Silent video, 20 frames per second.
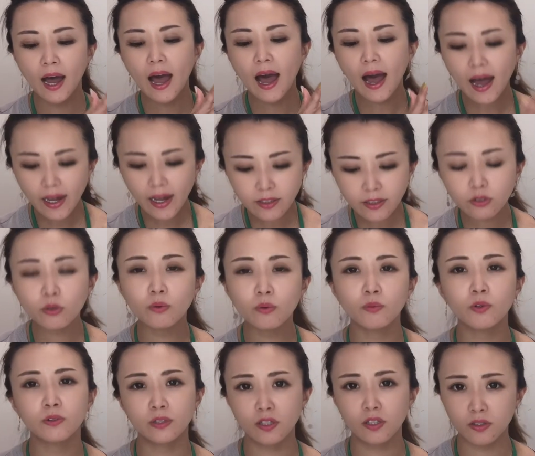あると
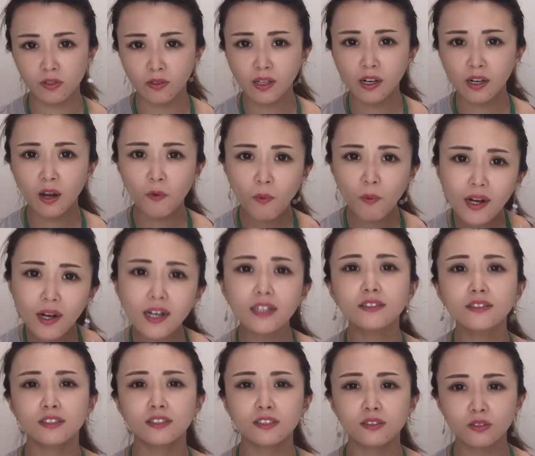思うんですよだから分か
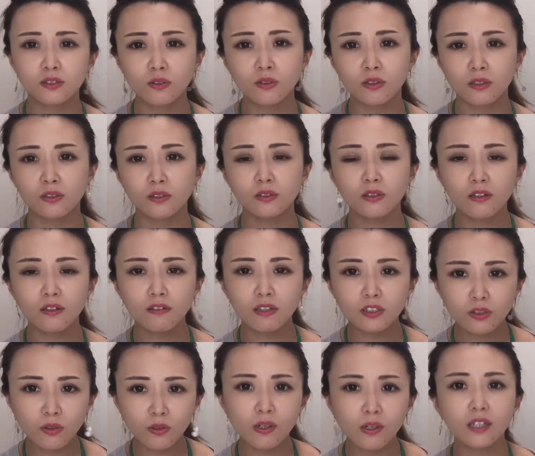るんですすごくそれは
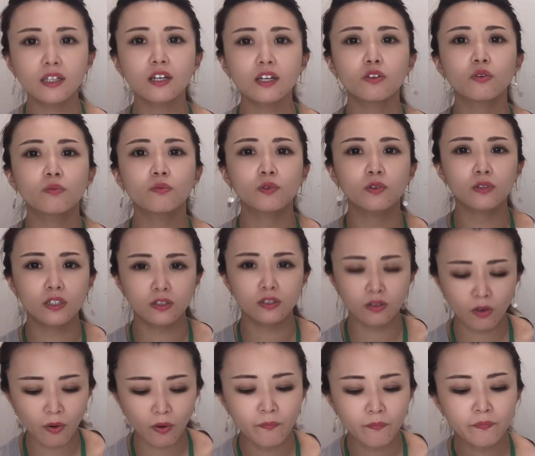しょうがないと思うんです
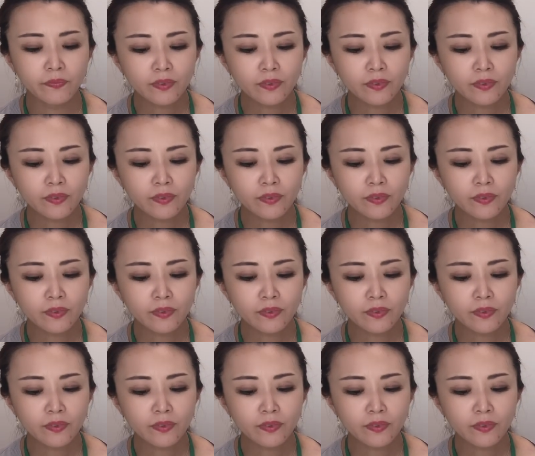よ